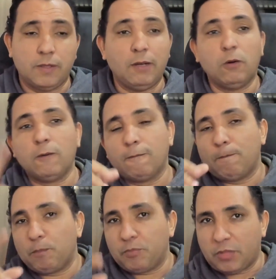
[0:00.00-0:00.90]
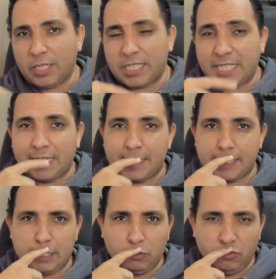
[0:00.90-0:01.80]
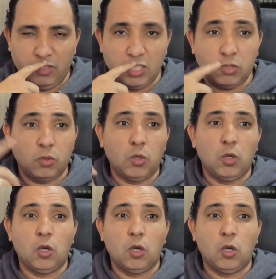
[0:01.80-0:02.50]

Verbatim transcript: Eu estou deixando na descrição do vídeo